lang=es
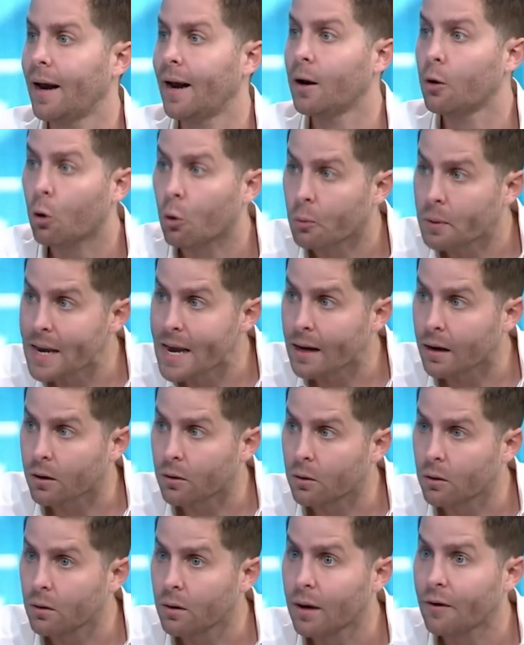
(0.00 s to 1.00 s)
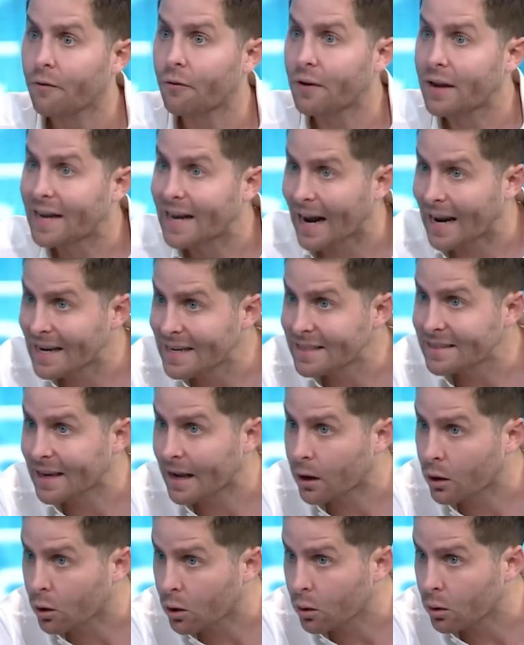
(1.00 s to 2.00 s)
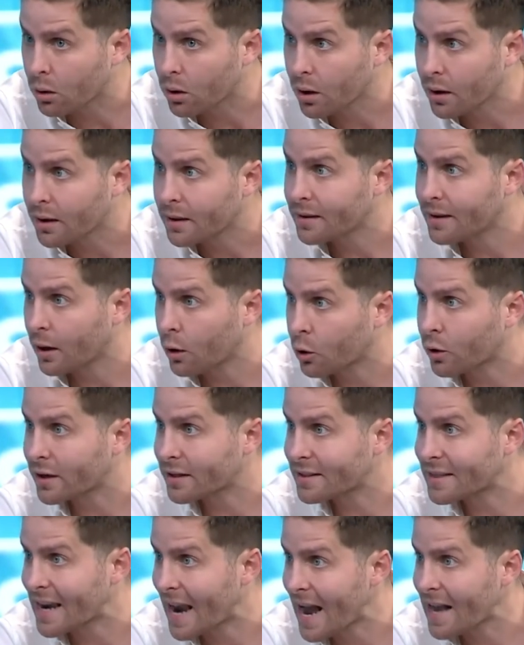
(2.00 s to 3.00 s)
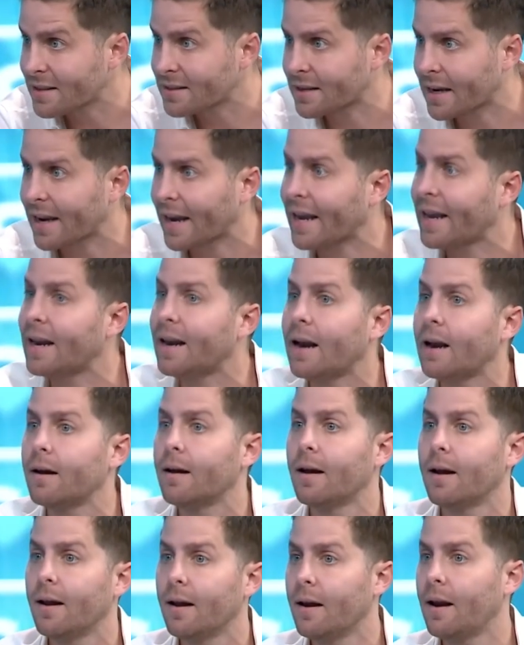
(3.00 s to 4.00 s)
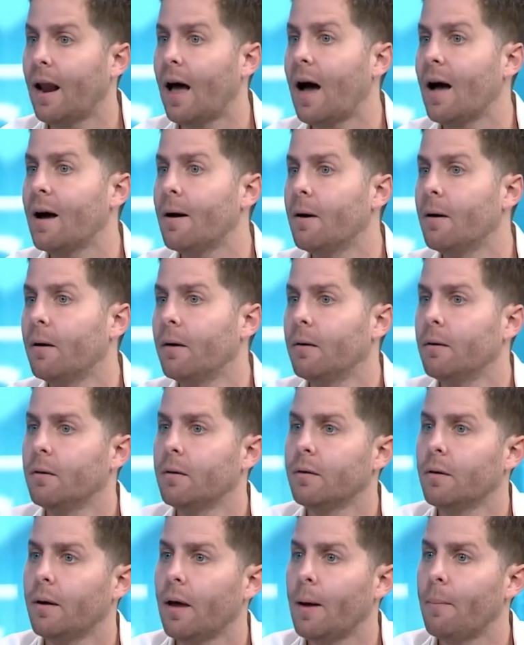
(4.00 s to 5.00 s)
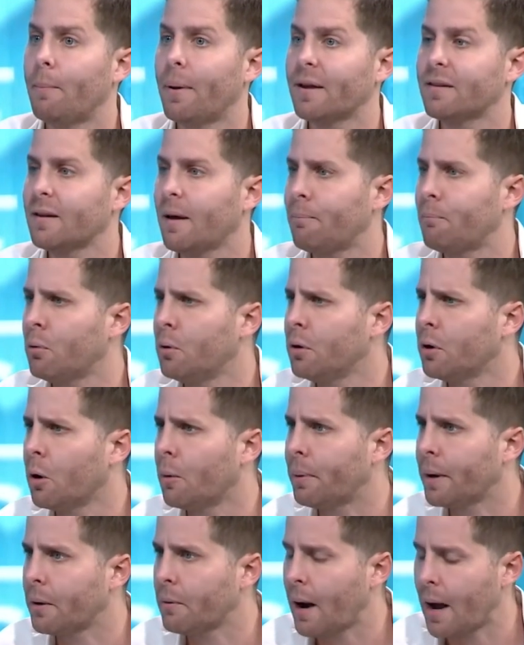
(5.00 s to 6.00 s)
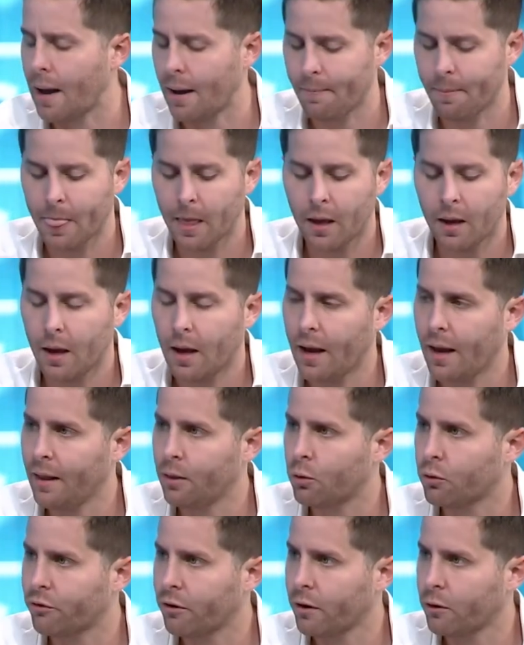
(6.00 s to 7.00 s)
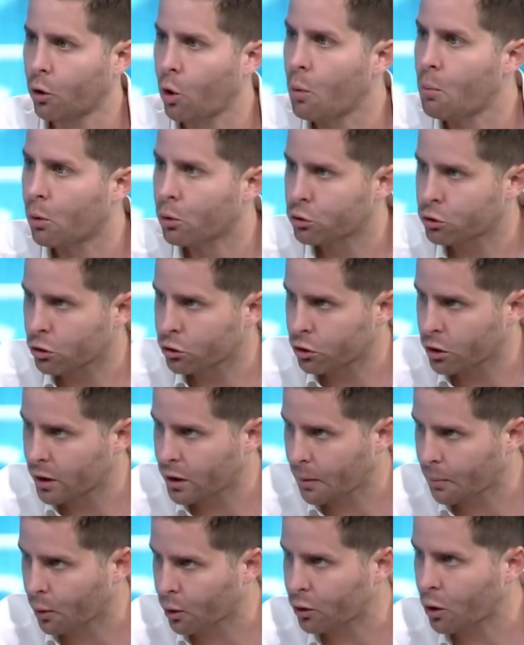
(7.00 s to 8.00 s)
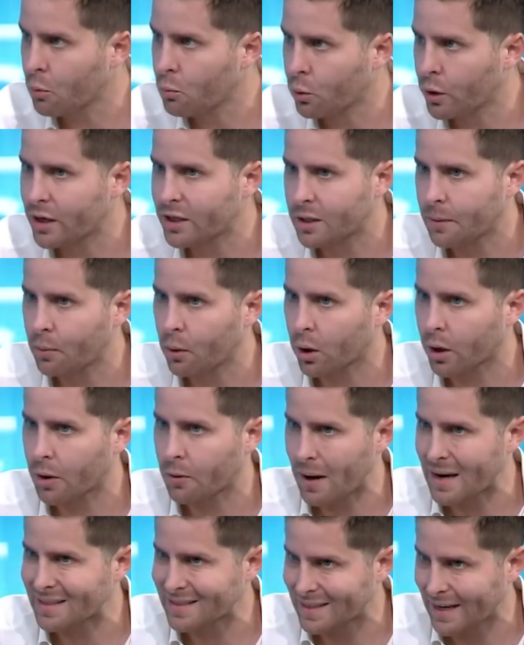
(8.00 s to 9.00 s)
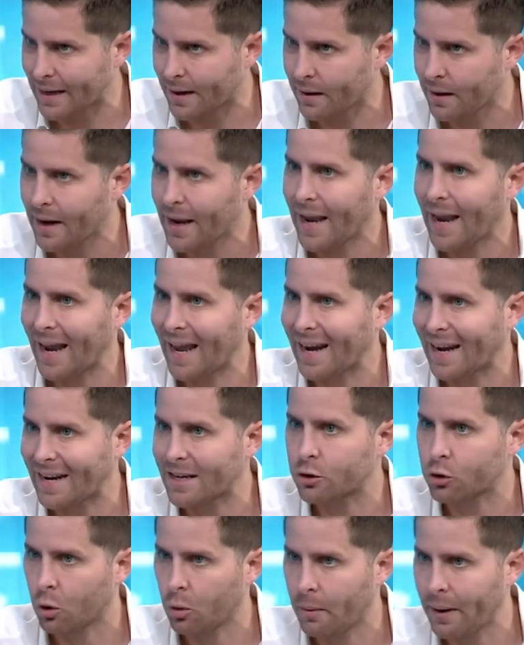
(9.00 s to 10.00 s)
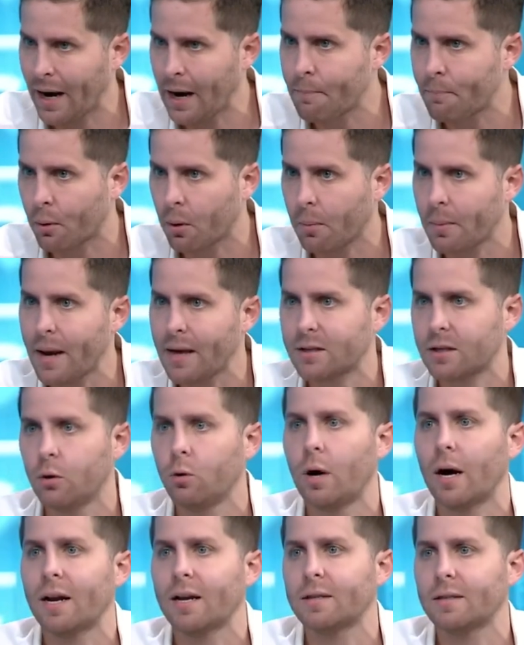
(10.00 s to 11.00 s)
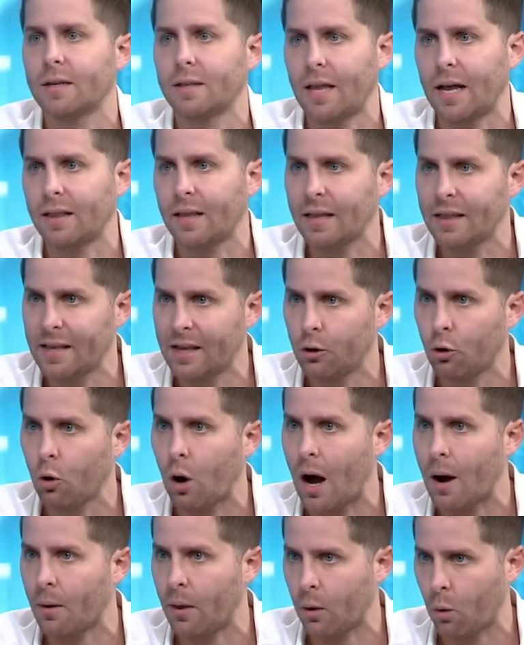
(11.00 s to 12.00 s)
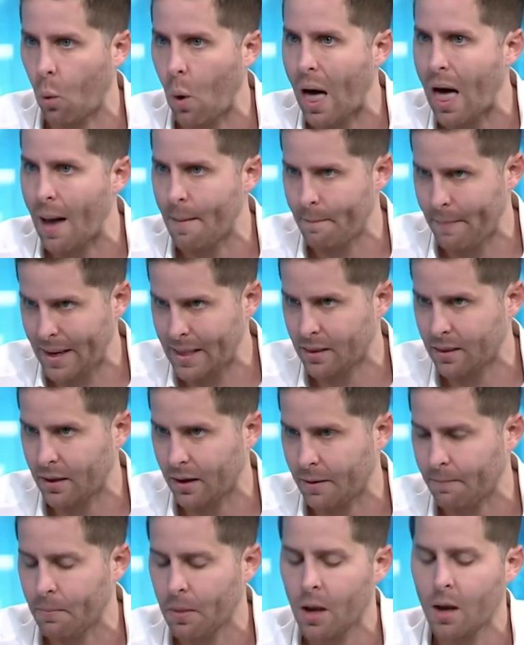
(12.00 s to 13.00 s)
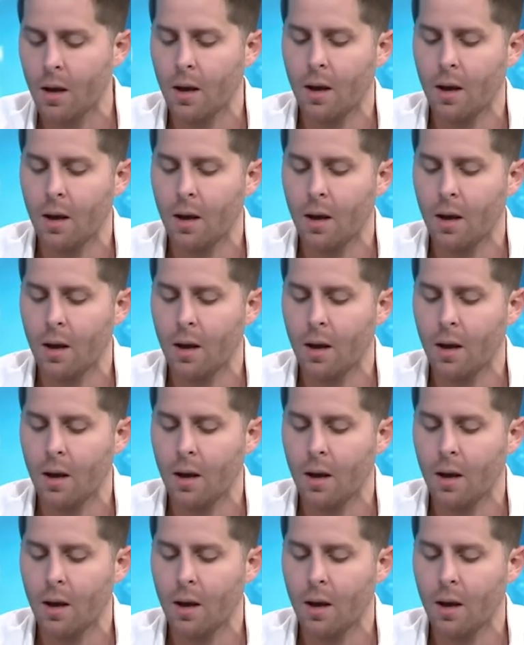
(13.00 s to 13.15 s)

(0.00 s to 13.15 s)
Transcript: El gobierno fiscaliza el rol de lo que se hace en la empresa público-privada. Entonces, como socio en este proyecto, el municipio lo que va a hacer es resolver el problema y asegurar que se está atendiendo adecuadamente.